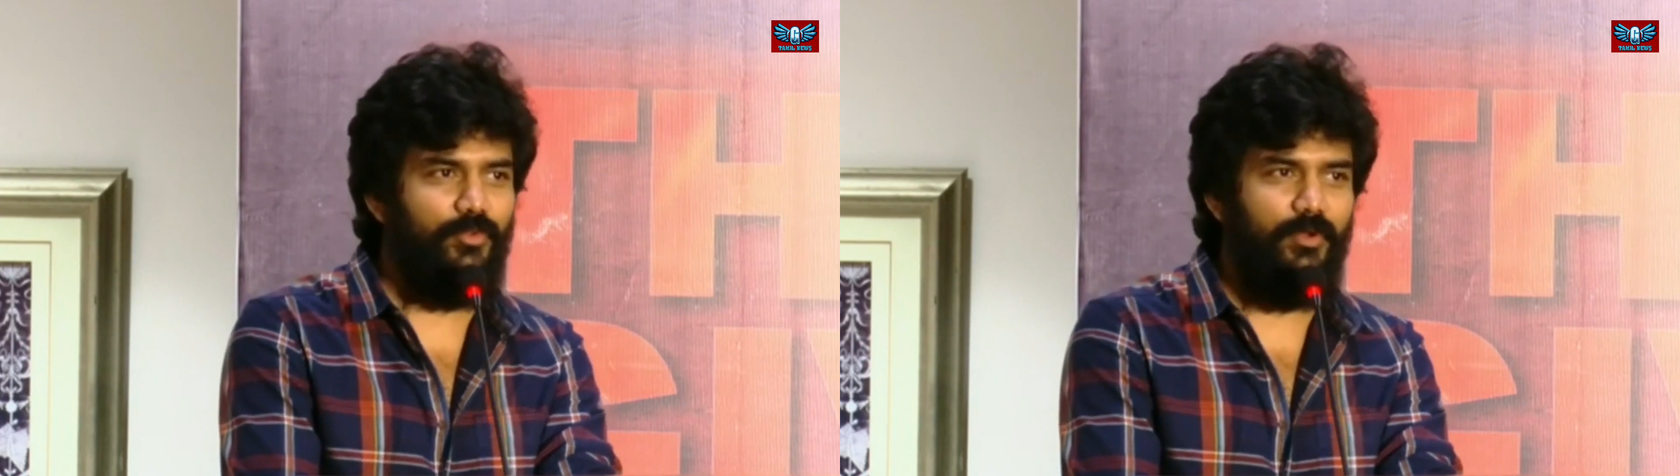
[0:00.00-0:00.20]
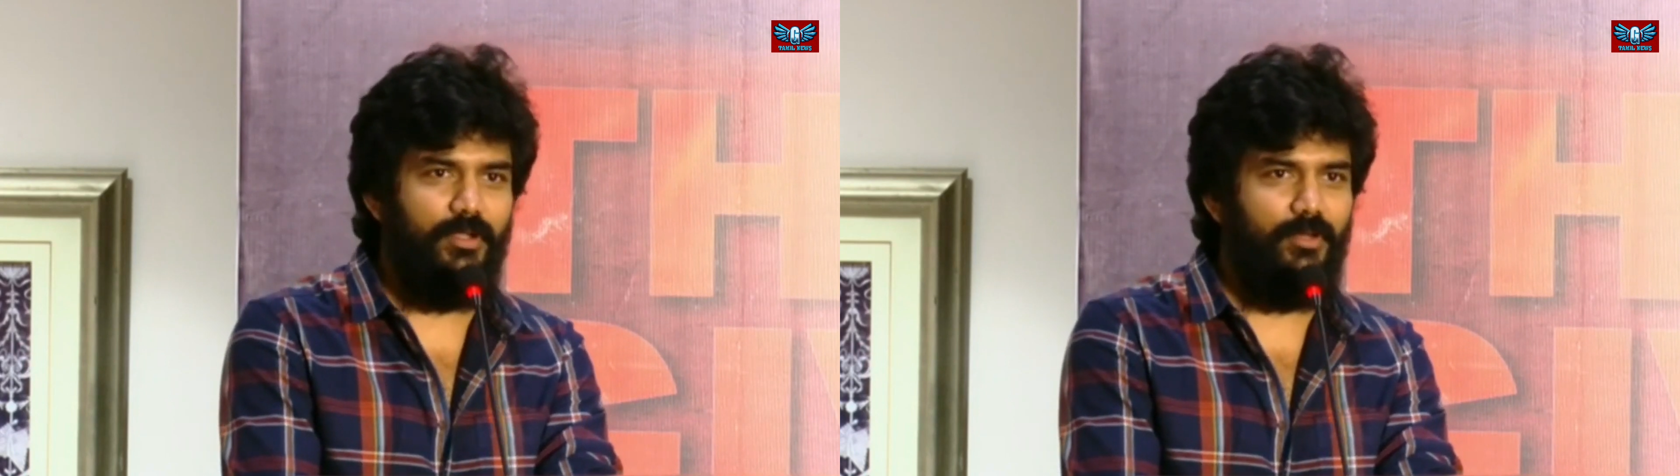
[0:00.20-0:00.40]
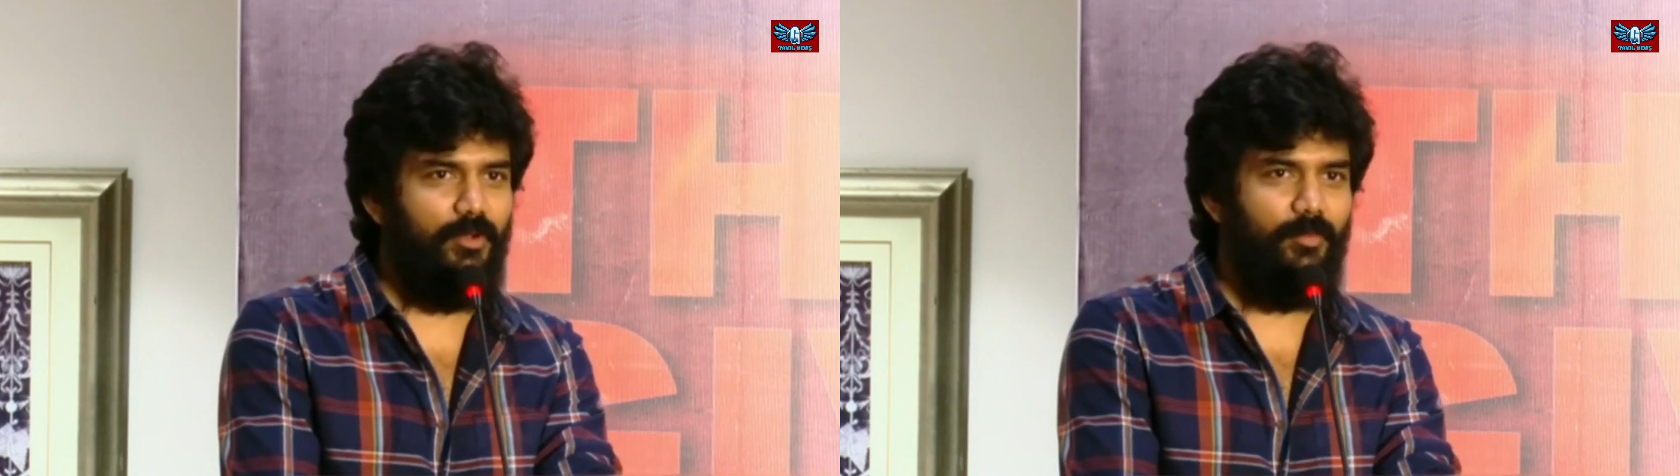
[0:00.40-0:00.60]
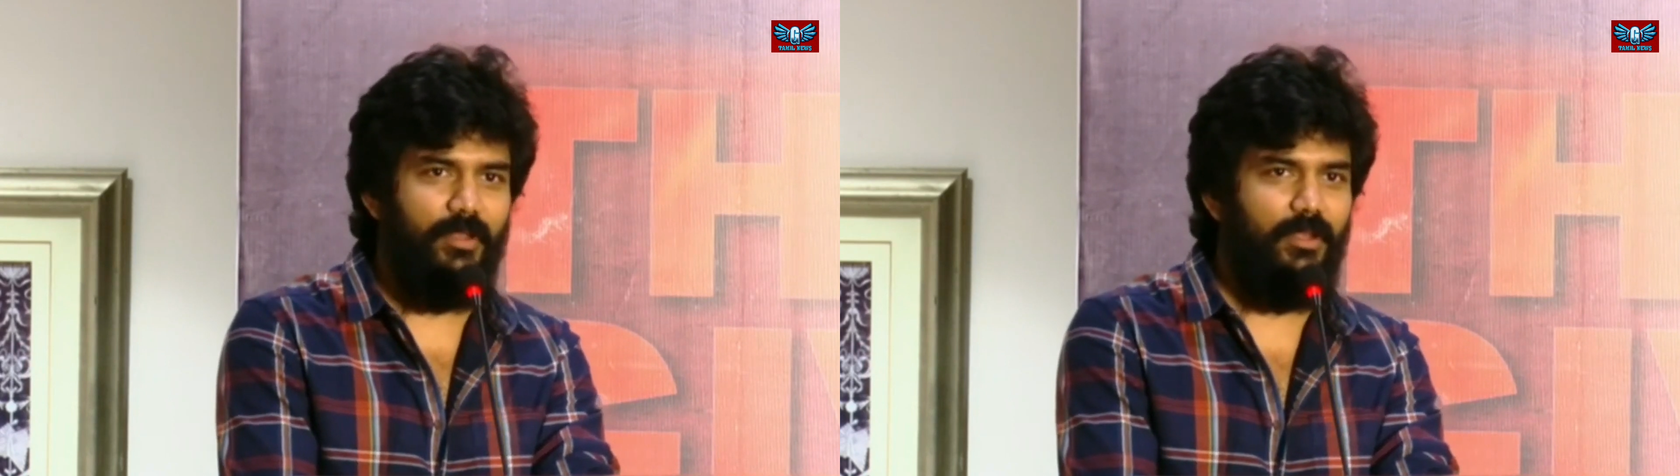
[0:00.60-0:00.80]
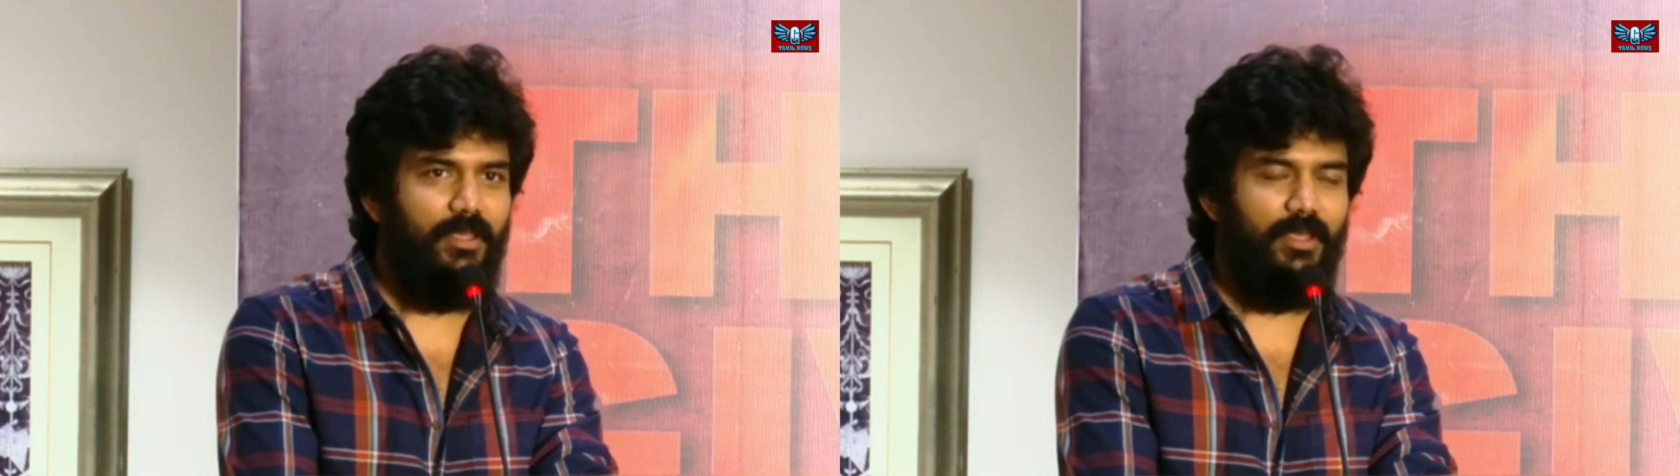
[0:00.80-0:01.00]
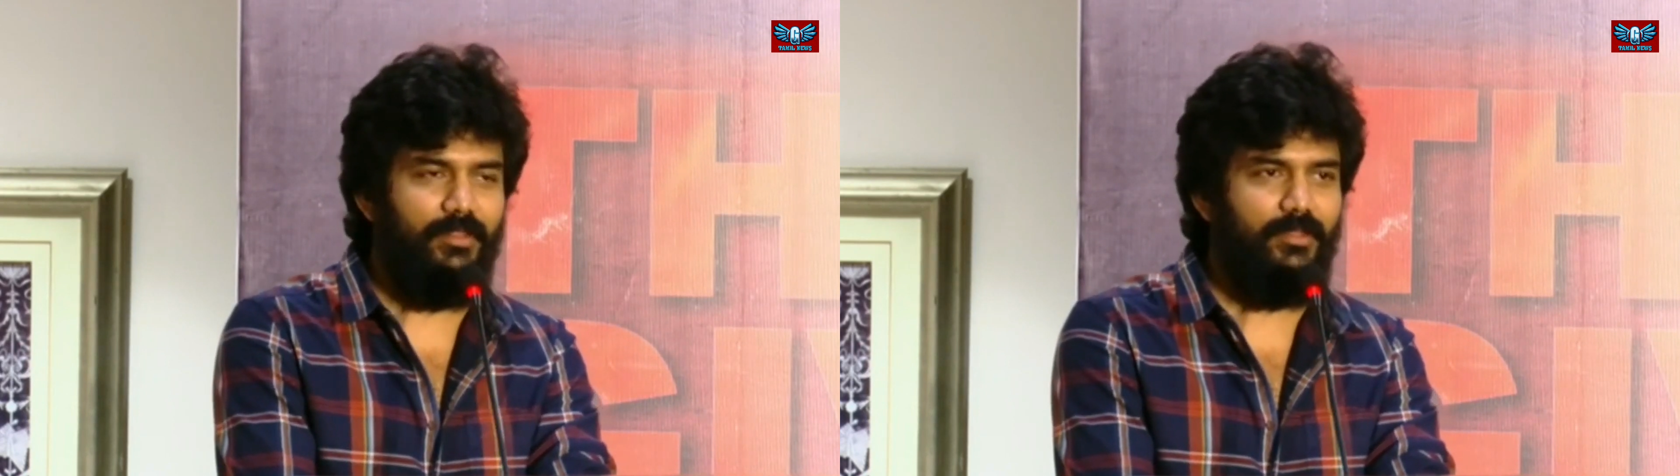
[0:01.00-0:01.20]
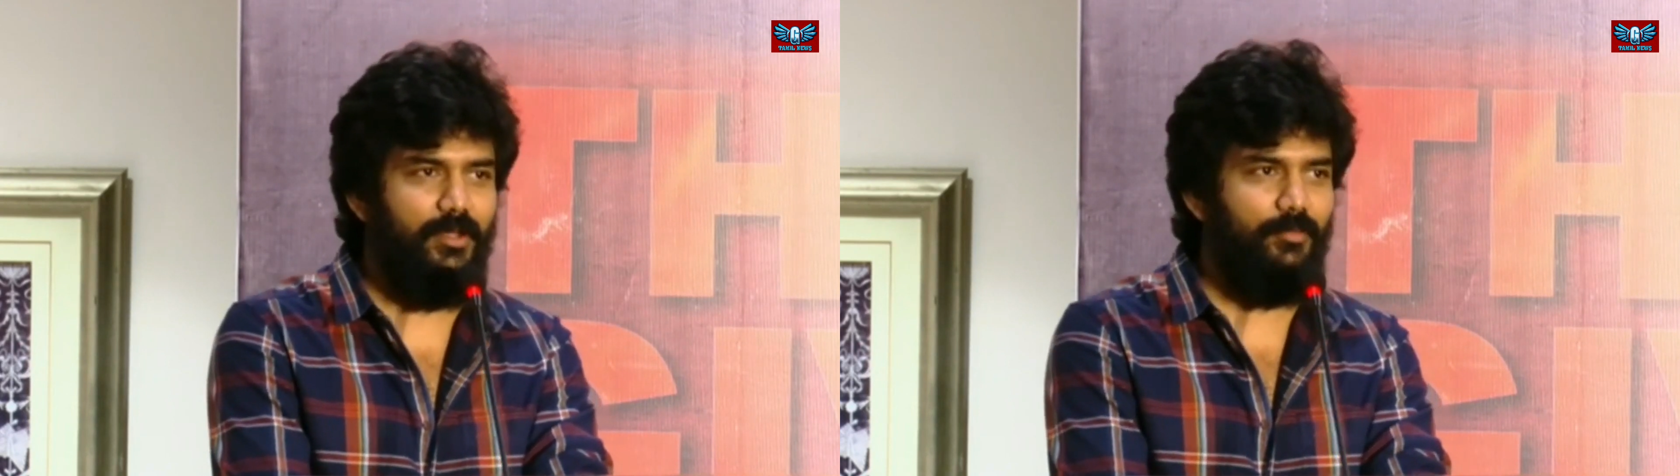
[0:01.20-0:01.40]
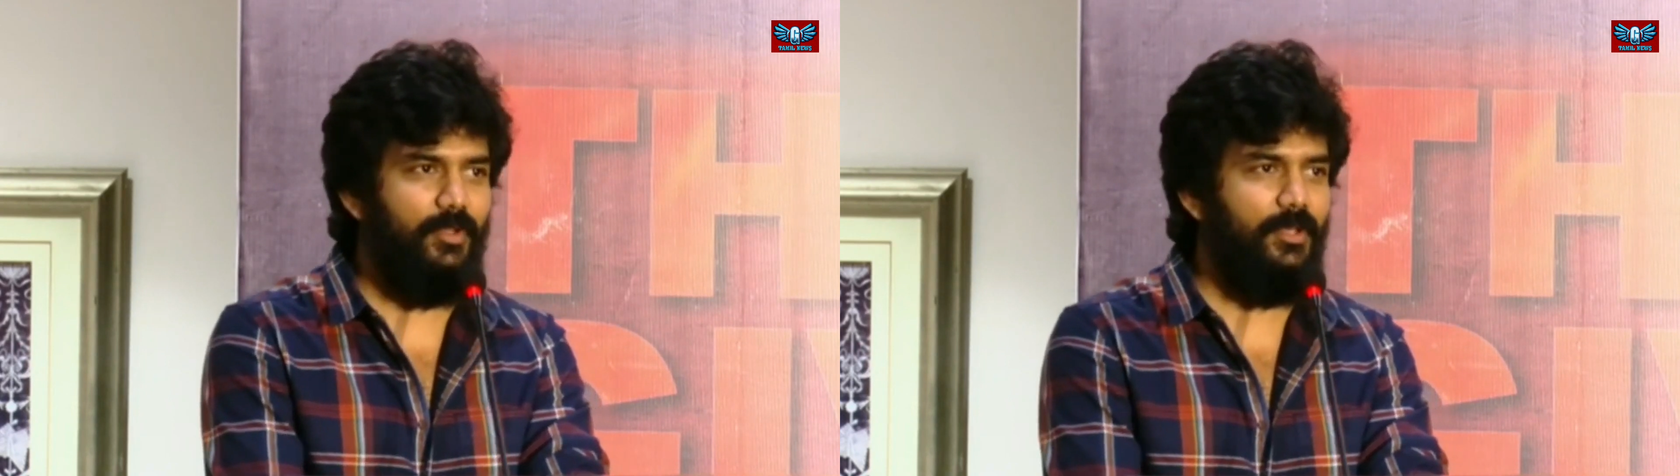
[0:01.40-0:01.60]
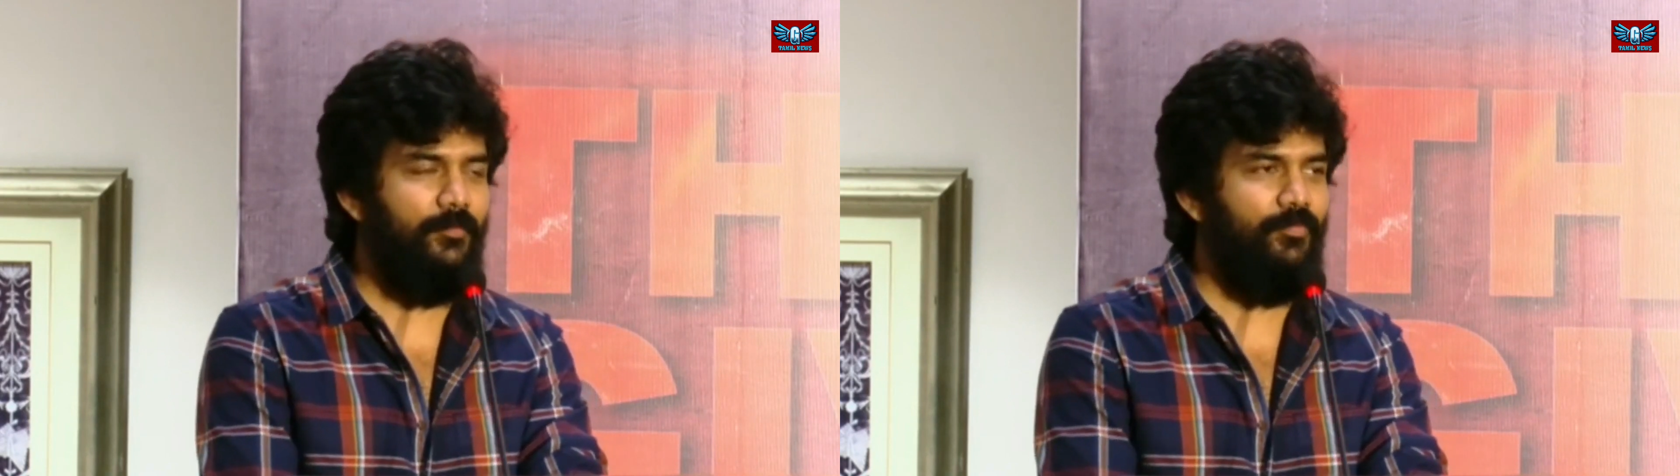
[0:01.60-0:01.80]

ஃப்ரெண்டு அவர் இப்போ இல்லை இறந்துட்டாப்புல